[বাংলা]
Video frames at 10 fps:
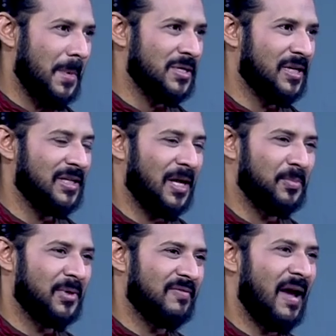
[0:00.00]
বাসায়
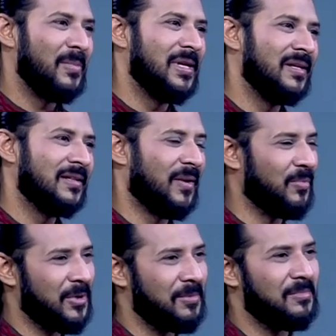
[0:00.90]
তারপরে ফ্যামিলি
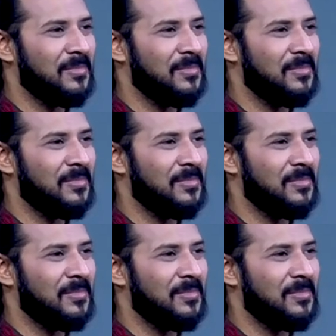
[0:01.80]
তারপরে